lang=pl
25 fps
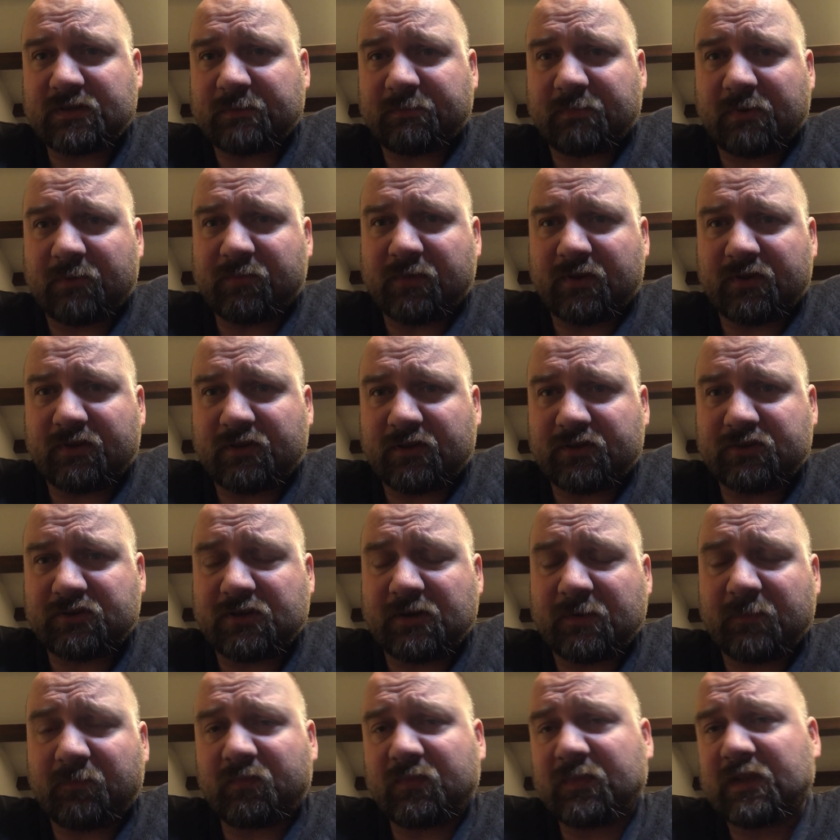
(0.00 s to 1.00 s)

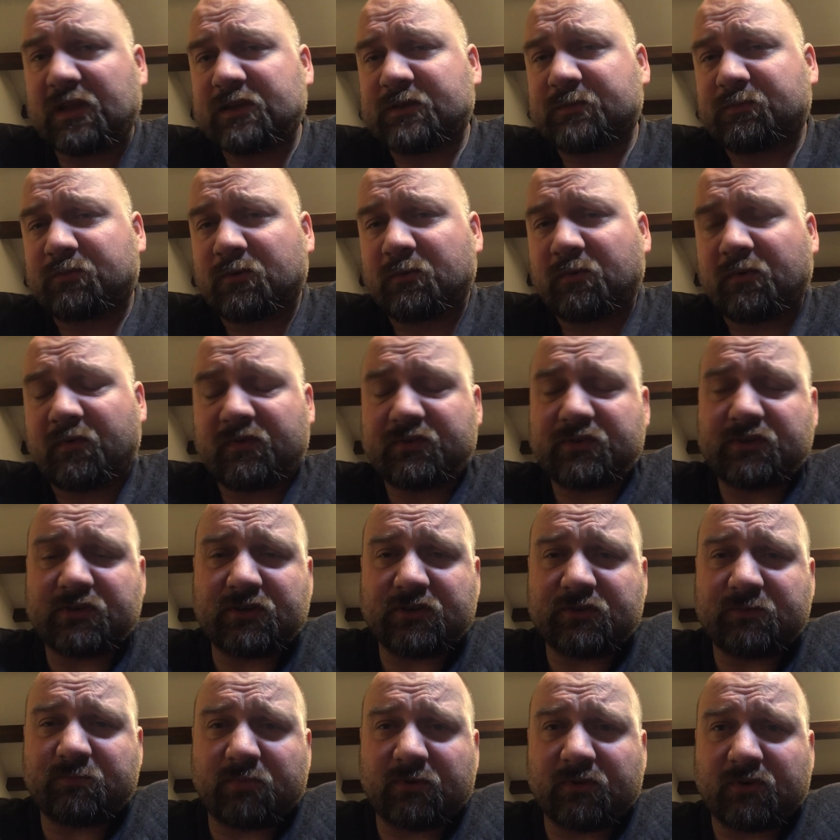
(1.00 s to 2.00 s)
zapamiętać i spróbować je
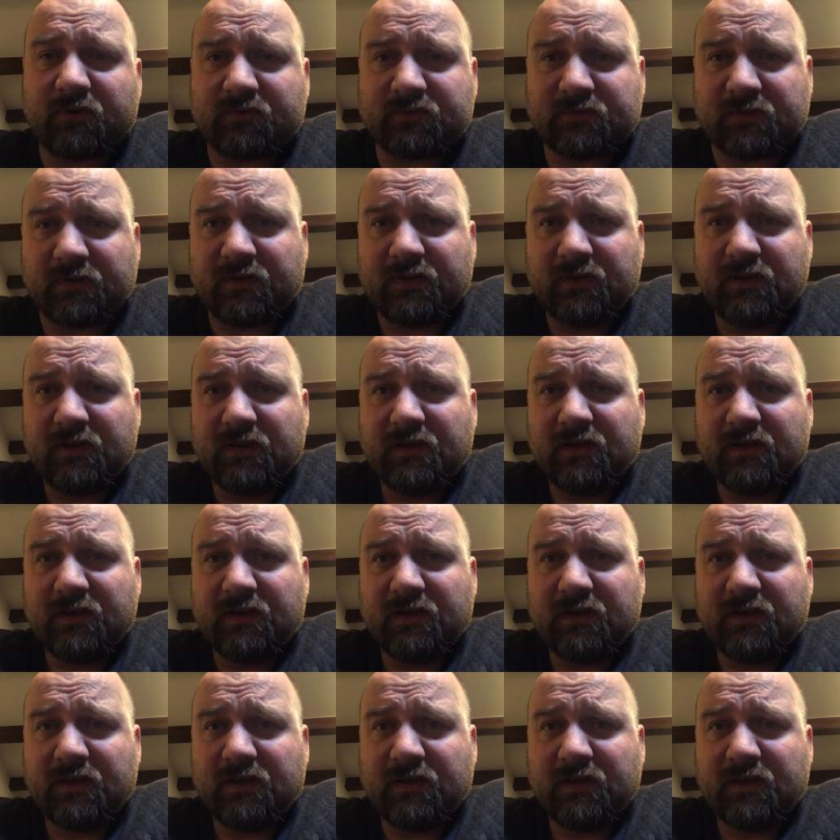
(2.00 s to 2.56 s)
gdzieś po drodze